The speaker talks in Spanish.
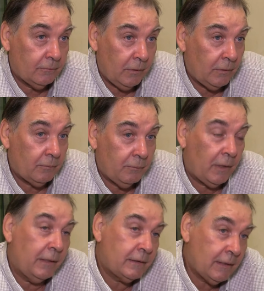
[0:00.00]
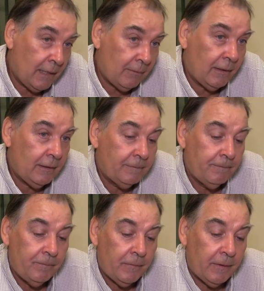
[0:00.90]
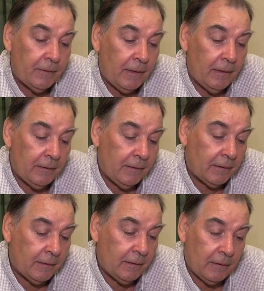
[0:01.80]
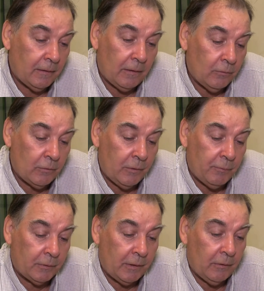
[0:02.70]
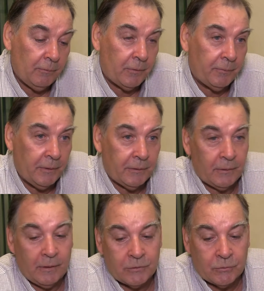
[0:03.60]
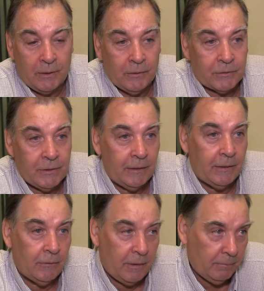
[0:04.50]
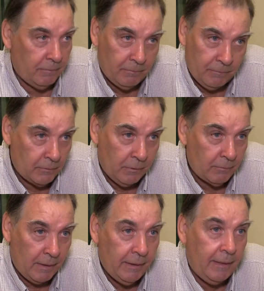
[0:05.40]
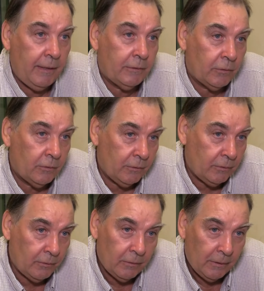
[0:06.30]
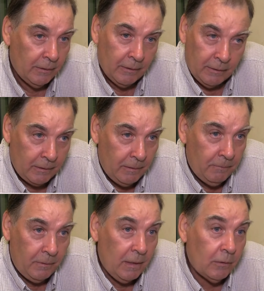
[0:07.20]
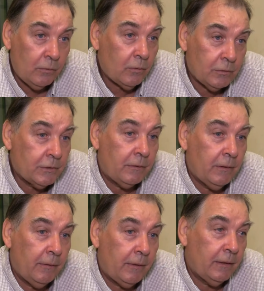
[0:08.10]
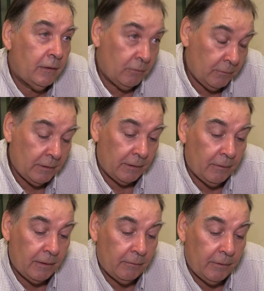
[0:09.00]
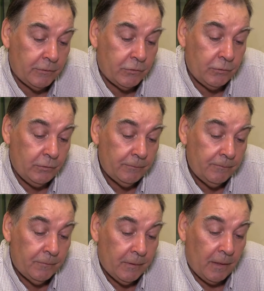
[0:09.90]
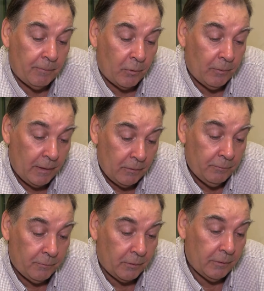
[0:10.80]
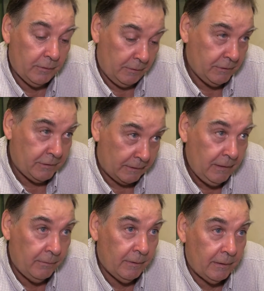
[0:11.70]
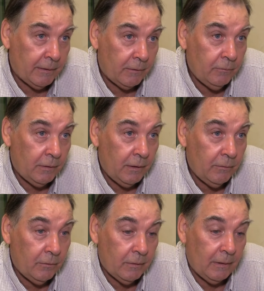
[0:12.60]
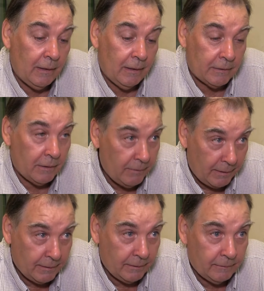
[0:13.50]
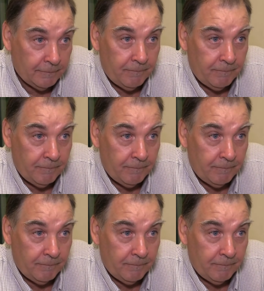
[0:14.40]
Bueno, por ahí se habla de, que algunos diputados han propuesto que el sueldo sea el de un maestro, y algunos consejos deliberantes, como el de Gualeguaychú, aprobaron por iniciativa del Ejecutivo la rebaja